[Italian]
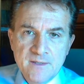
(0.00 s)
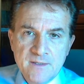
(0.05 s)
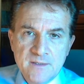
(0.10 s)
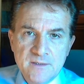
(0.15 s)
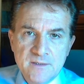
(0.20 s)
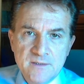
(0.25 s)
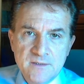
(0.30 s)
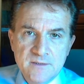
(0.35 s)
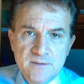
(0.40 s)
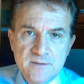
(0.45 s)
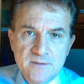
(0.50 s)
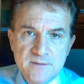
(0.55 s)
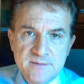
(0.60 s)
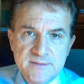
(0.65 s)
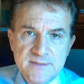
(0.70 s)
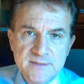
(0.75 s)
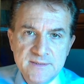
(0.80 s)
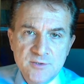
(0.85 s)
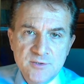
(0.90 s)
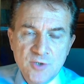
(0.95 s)
eh,
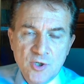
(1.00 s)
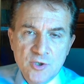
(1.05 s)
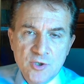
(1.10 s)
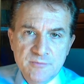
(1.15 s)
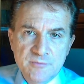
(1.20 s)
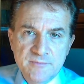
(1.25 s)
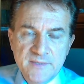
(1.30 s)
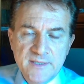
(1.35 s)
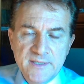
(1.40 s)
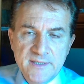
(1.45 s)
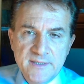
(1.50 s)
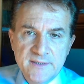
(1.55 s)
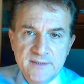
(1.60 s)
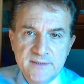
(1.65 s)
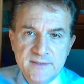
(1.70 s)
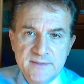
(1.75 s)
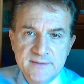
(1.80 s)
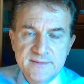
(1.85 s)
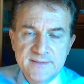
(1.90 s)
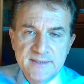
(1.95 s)
di norme eh,
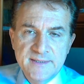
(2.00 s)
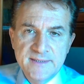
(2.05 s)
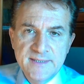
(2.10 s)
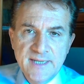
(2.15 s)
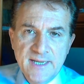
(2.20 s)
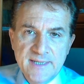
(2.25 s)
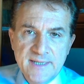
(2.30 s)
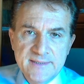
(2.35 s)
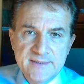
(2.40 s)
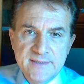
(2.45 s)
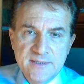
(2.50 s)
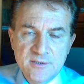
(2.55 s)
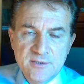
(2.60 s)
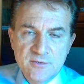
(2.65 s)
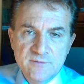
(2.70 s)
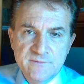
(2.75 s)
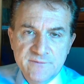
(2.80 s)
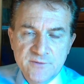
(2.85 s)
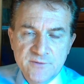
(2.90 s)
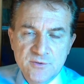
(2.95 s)
italiane nei
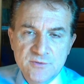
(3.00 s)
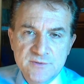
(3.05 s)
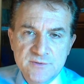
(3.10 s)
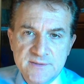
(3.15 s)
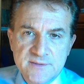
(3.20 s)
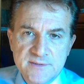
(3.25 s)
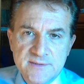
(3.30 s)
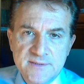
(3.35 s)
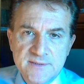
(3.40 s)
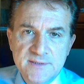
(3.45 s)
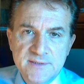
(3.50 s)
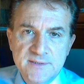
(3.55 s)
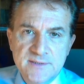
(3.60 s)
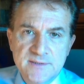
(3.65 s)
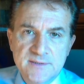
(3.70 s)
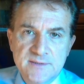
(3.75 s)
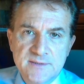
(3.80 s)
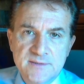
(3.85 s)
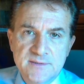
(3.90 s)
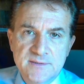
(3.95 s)
confronti di
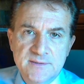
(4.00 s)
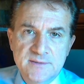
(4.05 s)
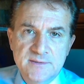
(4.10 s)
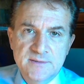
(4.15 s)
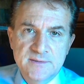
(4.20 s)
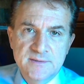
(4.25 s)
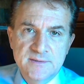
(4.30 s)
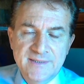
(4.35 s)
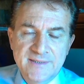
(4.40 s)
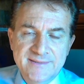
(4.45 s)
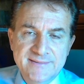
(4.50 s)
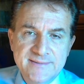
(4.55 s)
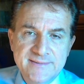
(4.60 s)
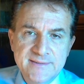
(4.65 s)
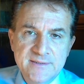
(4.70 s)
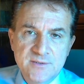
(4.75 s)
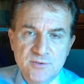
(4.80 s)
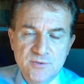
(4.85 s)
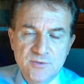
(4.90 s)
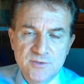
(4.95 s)
eh,
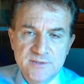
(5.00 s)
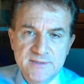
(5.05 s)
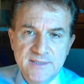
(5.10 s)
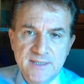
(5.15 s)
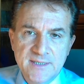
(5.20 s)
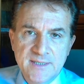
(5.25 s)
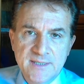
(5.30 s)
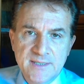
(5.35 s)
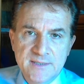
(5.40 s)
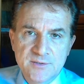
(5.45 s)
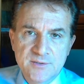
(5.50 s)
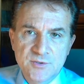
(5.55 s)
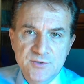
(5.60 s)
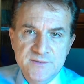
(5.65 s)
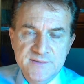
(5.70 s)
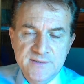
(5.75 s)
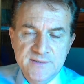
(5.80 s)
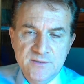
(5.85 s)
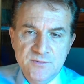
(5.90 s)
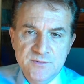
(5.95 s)
articoli della
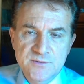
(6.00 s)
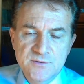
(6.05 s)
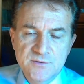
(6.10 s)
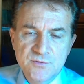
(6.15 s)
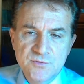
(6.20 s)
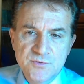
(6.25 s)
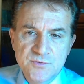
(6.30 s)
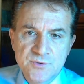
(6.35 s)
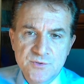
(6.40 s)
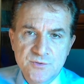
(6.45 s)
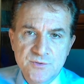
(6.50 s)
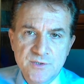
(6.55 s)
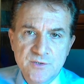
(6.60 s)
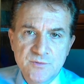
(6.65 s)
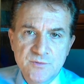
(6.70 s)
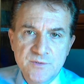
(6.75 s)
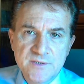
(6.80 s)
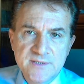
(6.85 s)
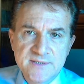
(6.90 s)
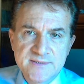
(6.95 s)
nostra Costituzione,
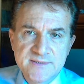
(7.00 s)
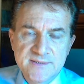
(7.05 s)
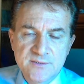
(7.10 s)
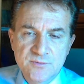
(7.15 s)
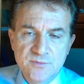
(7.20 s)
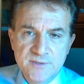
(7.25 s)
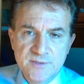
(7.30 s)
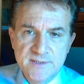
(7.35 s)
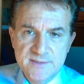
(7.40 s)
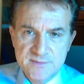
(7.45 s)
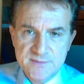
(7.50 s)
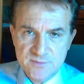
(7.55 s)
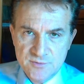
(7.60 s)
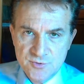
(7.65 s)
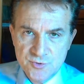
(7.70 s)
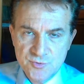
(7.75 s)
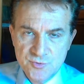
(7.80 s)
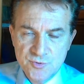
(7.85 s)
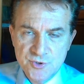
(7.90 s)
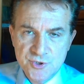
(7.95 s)
quindi è stato chiesto ai
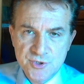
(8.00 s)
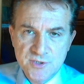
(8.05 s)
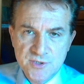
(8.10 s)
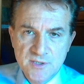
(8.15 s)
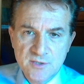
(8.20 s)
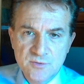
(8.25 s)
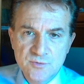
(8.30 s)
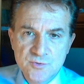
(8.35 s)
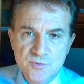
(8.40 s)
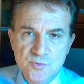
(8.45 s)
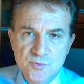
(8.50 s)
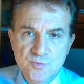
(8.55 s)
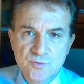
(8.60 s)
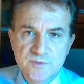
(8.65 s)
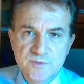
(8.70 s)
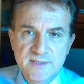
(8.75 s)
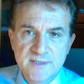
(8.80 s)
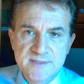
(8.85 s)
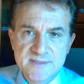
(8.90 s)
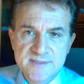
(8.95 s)
giudici della
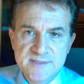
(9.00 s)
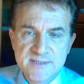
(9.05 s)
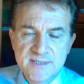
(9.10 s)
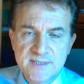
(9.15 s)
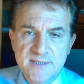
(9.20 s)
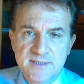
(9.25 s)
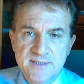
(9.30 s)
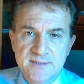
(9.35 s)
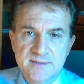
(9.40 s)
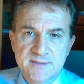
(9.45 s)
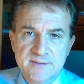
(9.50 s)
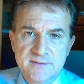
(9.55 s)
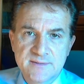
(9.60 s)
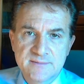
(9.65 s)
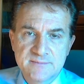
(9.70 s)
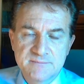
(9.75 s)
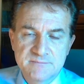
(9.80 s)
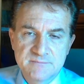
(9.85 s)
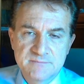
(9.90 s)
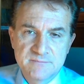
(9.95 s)
consulta se,
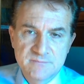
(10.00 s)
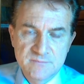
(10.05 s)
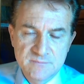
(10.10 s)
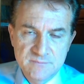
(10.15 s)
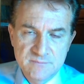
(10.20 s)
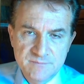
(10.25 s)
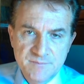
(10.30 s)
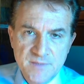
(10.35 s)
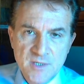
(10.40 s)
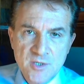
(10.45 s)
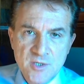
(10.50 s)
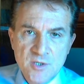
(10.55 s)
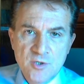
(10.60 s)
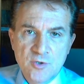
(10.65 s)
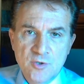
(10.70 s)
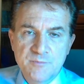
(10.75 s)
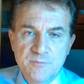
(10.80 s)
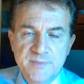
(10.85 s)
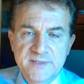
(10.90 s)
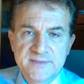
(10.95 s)
ehm,
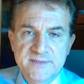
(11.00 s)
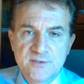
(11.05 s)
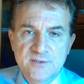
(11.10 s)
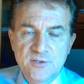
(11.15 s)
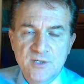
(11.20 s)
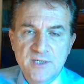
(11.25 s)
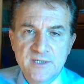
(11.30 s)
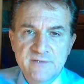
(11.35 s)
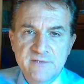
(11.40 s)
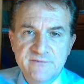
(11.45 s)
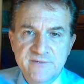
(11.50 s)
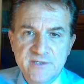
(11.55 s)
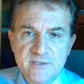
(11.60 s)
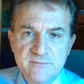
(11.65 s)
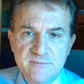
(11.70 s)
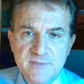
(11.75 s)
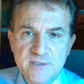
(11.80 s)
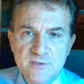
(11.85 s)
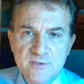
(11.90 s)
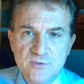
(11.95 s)
con particolare
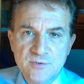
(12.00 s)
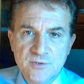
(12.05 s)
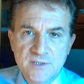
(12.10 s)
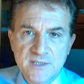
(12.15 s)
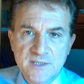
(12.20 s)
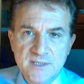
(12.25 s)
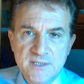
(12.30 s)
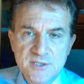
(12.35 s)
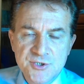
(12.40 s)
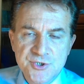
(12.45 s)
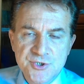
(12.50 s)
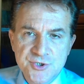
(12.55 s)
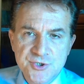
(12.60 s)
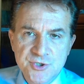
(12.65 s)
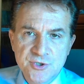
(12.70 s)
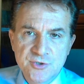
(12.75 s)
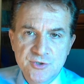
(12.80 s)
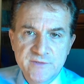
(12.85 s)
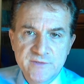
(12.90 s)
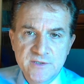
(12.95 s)
riferimento alla legge
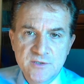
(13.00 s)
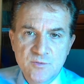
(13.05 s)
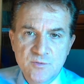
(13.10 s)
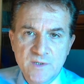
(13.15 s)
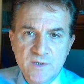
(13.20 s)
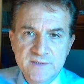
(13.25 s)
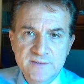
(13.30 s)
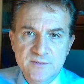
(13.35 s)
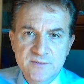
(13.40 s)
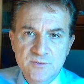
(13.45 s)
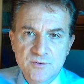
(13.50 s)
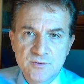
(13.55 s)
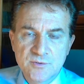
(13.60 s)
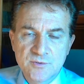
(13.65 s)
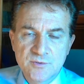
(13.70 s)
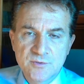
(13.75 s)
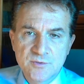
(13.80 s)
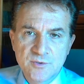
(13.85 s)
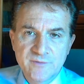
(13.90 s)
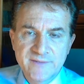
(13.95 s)

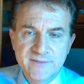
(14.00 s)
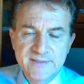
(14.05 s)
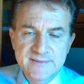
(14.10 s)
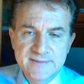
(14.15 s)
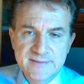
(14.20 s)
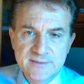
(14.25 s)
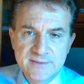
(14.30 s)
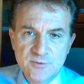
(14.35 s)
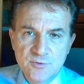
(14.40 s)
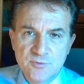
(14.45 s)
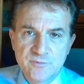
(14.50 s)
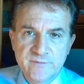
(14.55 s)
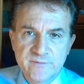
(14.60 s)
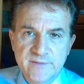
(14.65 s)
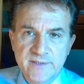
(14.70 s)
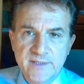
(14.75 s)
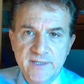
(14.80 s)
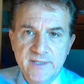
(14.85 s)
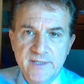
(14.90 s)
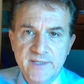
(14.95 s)
124-99
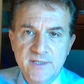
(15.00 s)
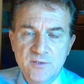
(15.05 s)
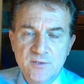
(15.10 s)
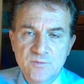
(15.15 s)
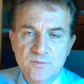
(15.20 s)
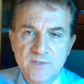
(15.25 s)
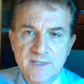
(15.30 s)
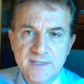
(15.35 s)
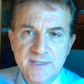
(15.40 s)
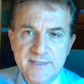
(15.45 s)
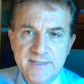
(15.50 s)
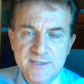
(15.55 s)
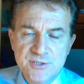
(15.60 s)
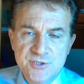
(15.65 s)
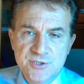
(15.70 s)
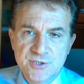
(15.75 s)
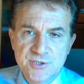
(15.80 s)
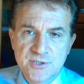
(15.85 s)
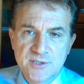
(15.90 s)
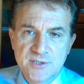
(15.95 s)
e una
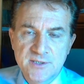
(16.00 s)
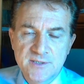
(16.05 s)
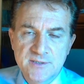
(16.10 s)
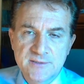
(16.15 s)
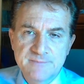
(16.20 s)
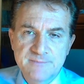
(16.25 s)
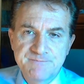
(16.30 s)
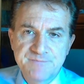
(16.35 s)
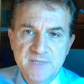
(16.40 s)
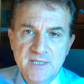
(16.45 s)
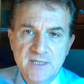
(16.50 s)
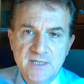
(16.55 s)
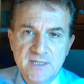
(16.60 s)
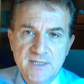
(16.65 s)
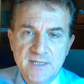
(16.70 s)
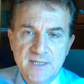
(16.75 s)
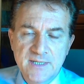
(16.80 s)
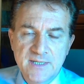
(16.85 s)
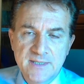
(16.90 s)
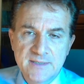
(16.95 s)
legge eh,
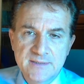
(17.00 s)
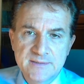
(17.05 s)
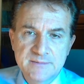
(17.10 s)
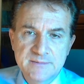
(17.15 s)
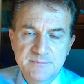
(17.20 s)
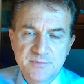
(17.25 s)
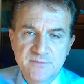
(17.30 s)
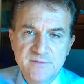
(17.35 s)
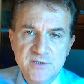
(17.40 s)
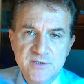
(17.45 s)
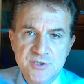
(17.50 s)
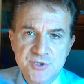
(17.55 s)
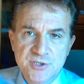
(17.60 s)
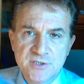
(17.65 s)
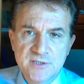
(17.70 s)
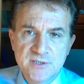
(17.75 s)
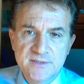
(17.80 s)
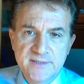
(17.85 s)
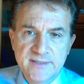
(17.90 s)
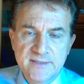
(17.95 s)
della provincia
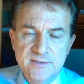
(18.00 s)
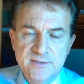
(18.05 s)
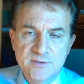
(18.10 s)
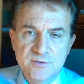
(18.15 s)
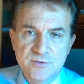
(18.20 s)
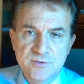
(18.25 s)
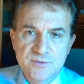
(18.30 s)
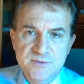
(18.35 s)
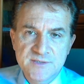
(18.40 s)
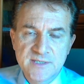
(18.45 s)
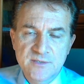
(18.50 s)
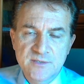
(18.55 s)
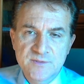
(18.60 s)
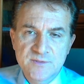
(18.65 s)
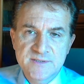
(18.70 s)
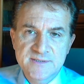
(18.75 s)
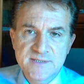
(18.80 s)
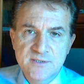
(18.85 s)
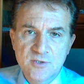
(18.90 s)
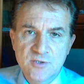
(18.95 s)
di Trento, se
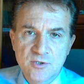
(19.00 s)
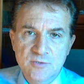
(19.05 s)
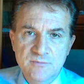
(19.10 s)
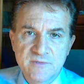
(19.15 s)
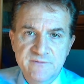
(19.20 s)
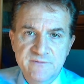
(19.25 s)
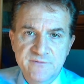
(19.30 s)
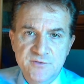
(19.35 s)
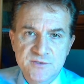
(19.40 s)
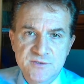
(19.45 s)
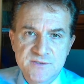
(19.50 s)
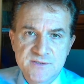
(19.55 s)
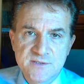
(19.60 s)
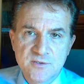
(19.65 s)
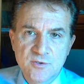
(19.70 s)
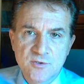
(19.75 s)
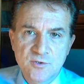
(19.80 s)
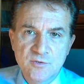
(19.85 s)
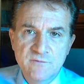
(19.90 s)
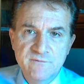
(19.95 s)
queste norme
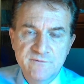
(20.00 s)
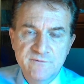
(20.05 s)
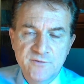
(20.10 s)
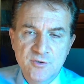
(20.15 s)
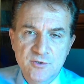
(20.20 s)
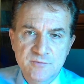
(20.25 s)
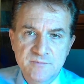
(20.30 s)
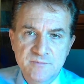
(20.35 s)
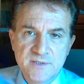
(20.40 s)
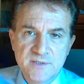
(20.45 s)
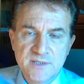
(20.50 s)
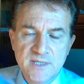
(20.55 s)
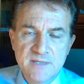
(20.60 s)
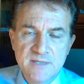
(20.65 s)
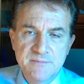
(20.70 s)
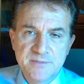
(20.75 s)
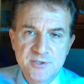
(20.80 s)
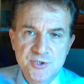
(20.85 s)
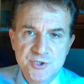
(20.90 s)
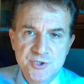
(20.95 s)
fossero conformi ai
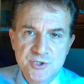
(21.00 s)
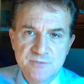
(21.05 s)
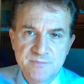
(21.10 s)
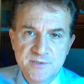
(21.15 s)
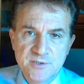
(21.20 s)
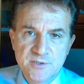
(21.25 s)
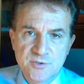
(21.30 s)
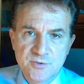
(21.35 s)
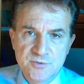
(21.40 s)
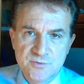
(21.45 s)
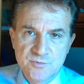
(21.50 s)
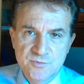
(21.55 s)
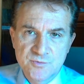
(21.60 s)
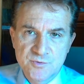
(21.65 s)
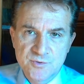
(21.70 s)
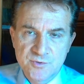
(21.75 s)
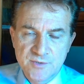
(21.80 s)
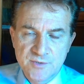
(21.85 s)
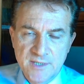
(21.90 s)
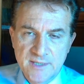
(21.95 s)
principi
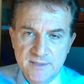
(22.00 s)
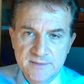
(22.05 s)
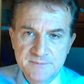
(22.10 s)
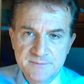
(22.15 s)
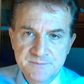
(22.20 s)
costituzionali.